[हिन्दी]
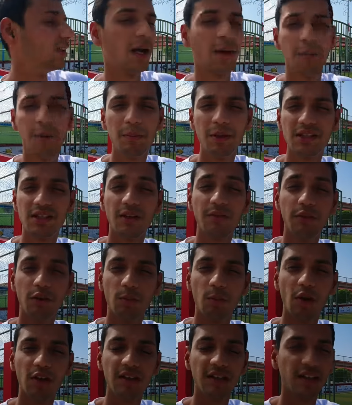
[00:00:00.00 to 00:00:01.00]
यहाँ पे बच्चे
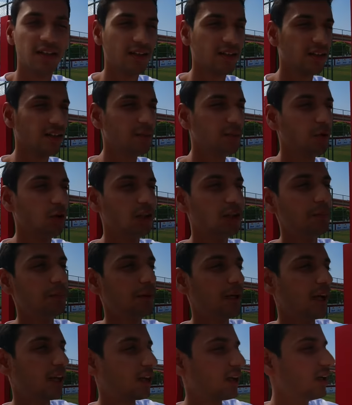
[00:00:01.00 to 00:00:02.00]
फुटबॉल खेल रहे थे बहुत ही
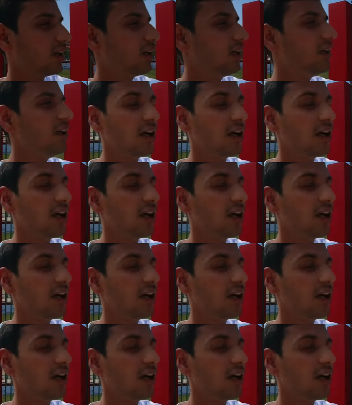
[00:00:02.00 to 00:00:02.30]
प्यारा